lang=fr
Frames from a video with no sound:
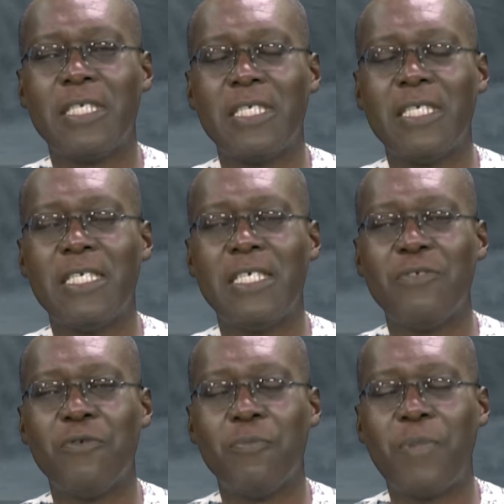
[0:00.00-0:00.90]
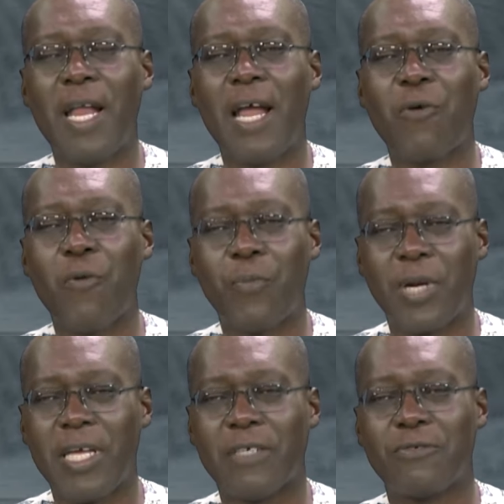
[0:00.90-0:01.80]
qui n'ont pas la
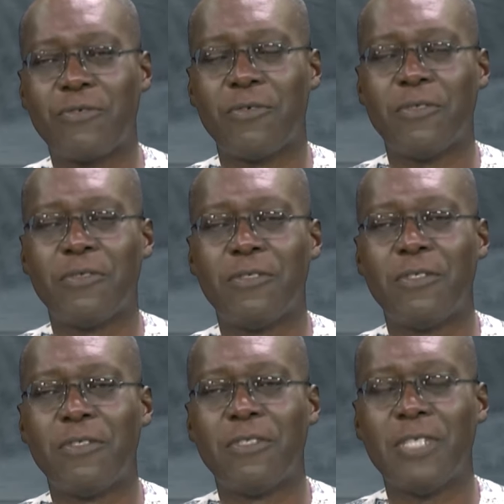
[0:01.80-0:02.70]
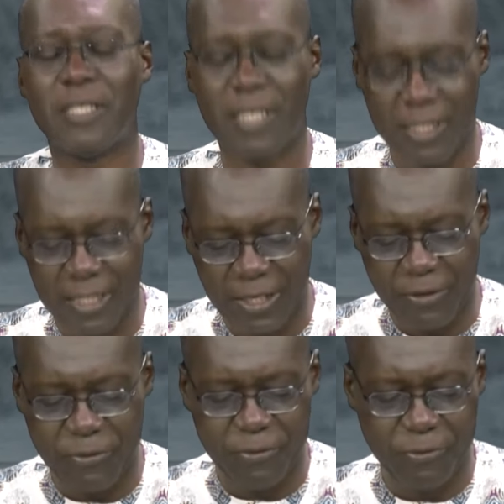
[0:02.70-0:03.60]
compréhension des saintes
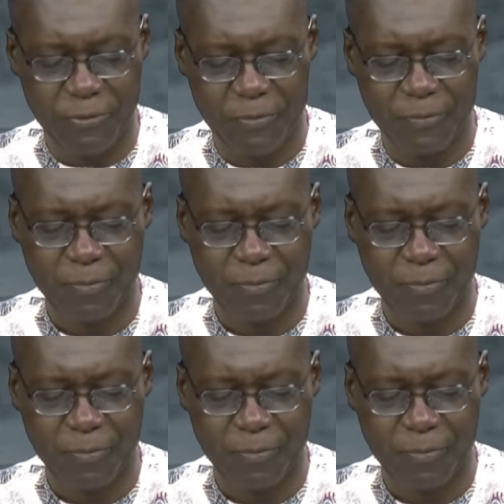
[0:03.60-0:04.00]
écritures.